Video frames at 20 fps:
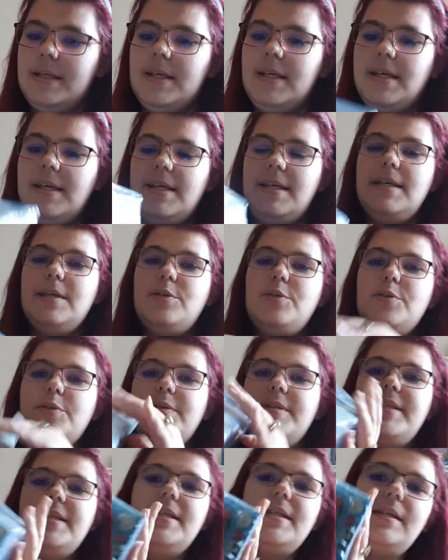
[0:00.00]
Et
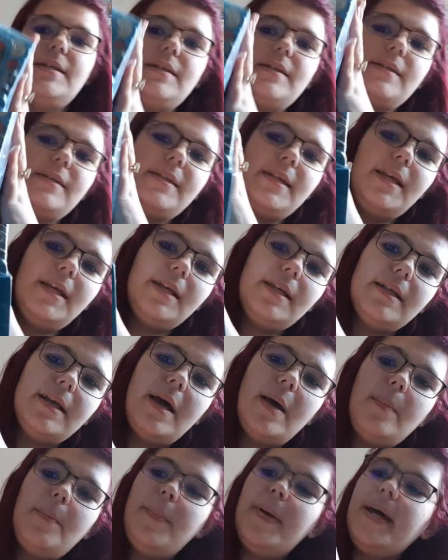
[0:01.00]
ceci, c'est
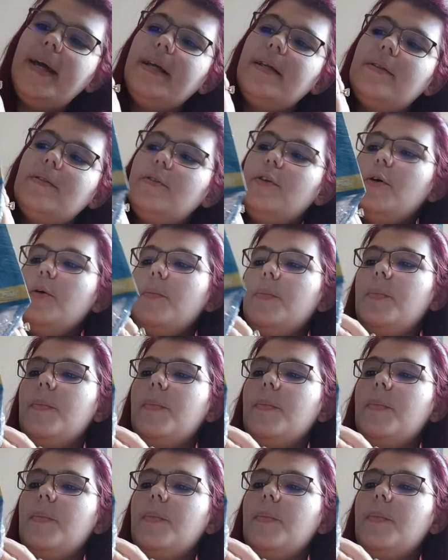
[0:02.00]
un pack de